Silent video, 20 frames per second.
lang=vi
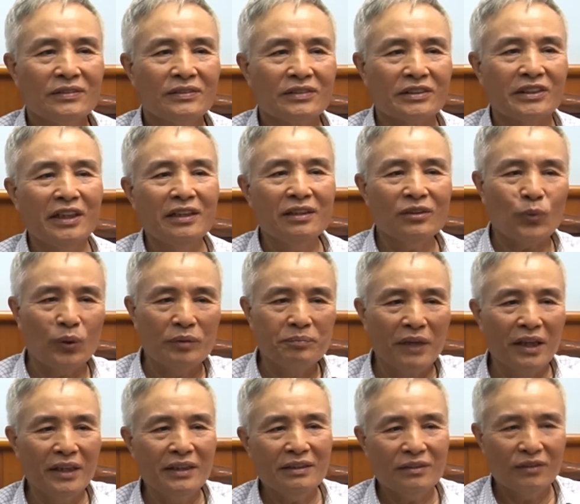Chiến quân
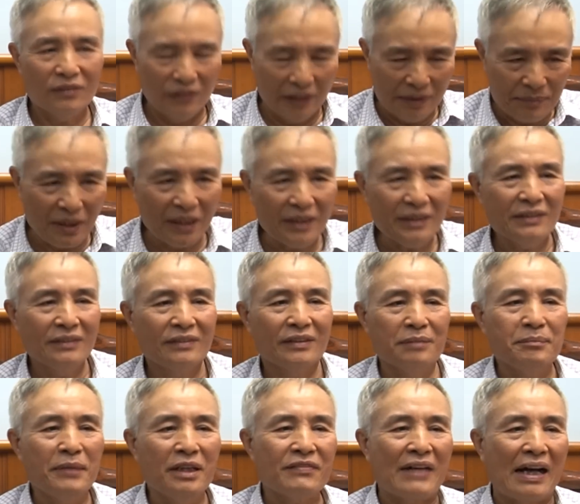mới, Ninh mới,
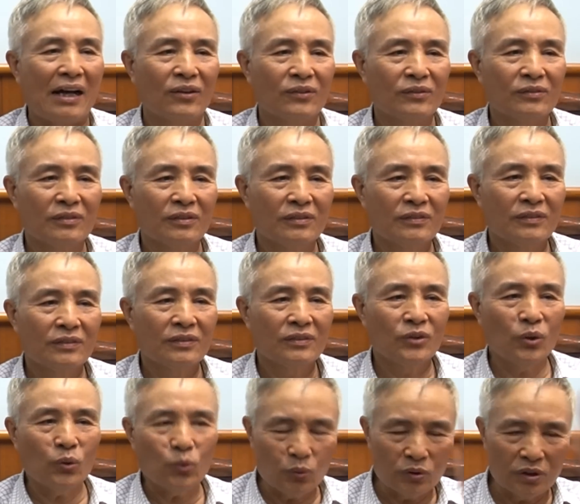Ninh mới vào.
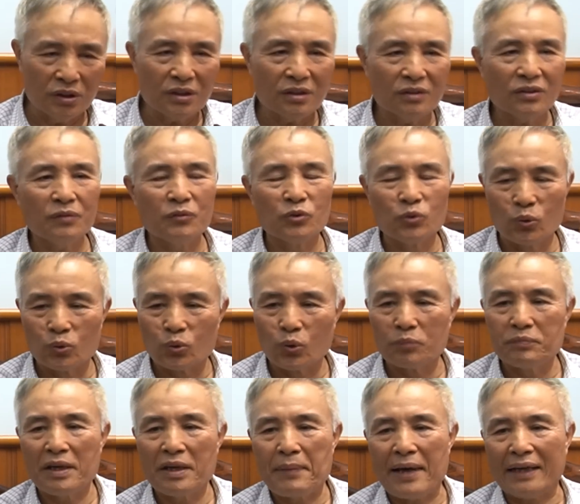Nó không giữ, nó lùn
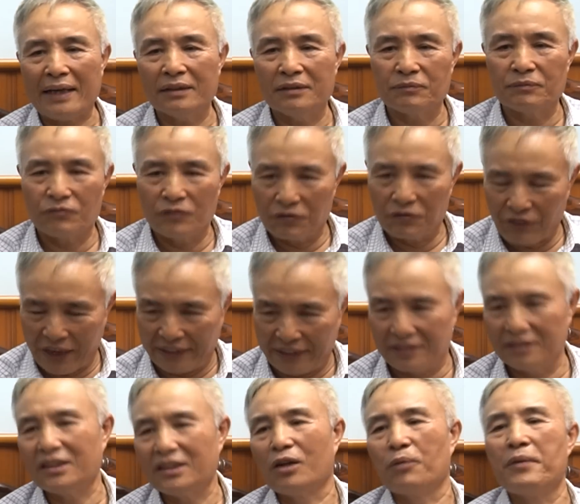lùn bé bé nhưng mà phải
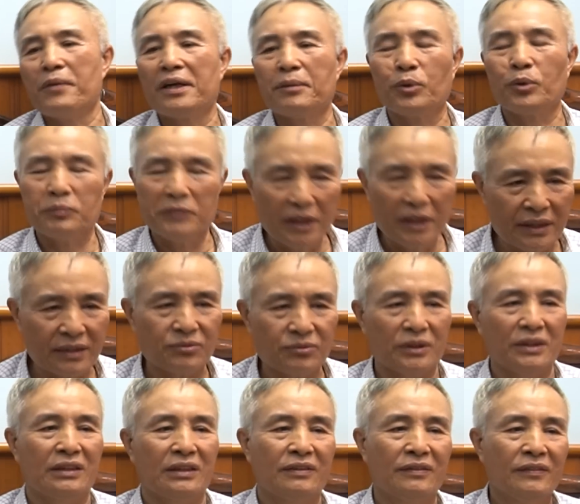giữ khẩu B bốn mươi không
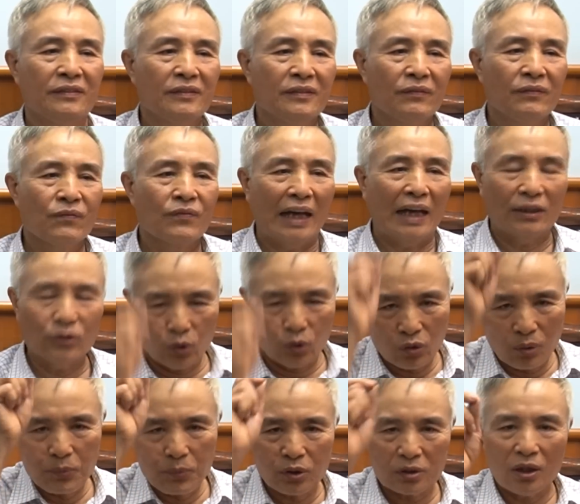chí ạ. Tại độ
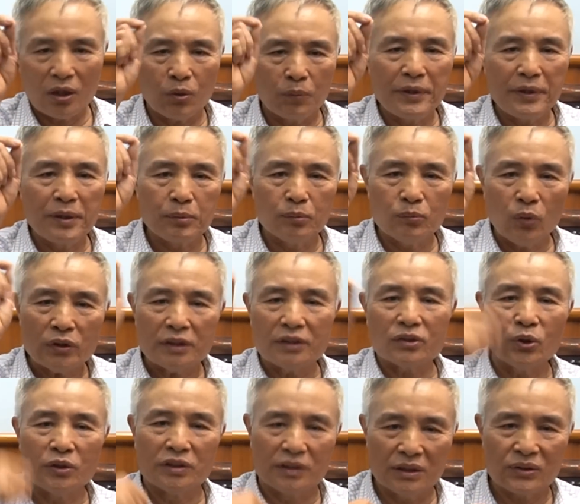có một khẩu B bốn mốt thì
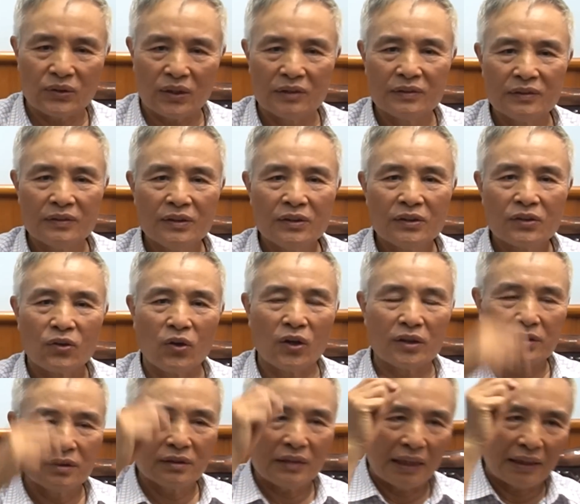tôi giữ rồi.
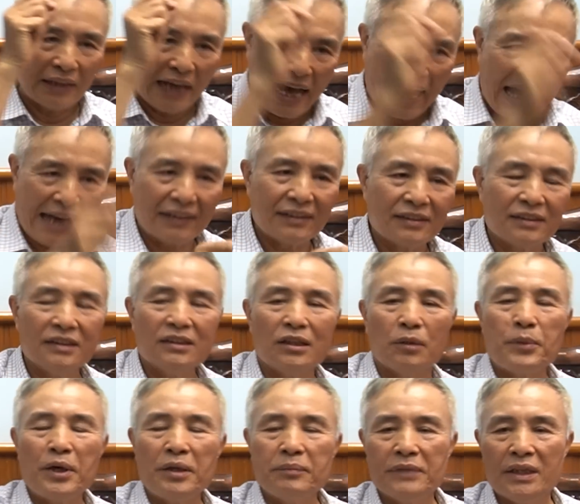Còn thằng Hà là giữ khẩu
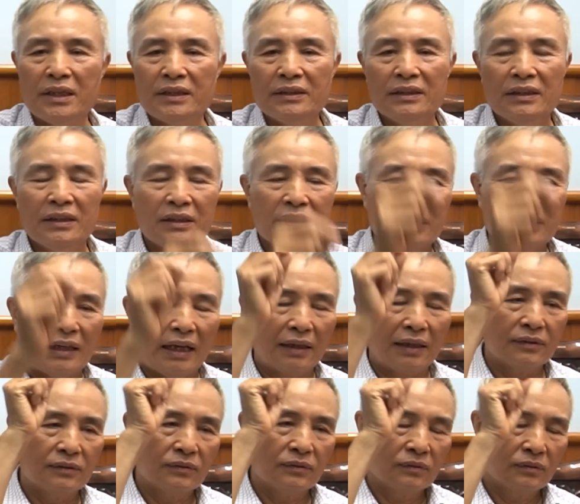B bốn mươi,
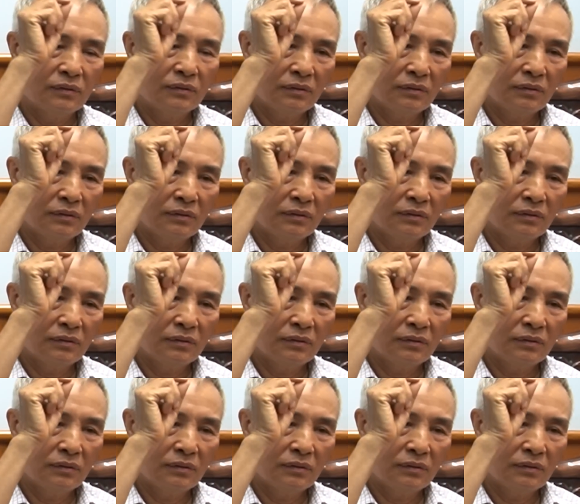thằng